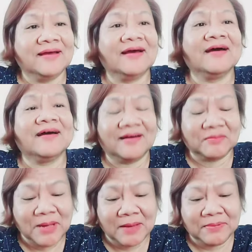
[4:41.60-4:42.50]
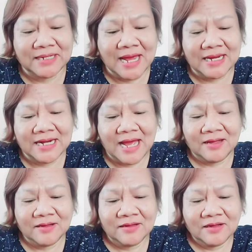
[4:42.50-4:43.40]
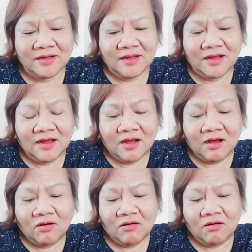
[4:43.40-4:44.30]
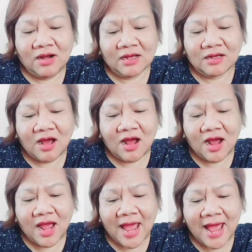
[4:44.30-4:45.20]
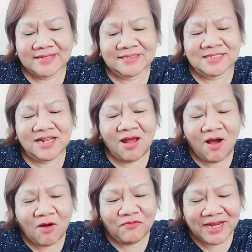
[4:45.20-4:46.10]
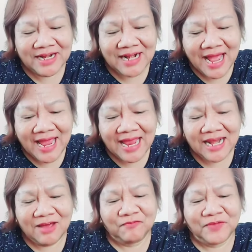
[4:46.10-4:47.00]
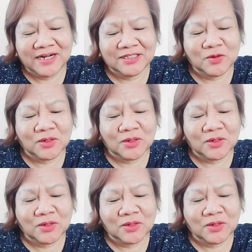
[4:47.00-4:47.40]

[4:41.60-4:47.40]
เออ แปลเป็นไทยนะโอ้ แล้วก็ and slow we like elephant to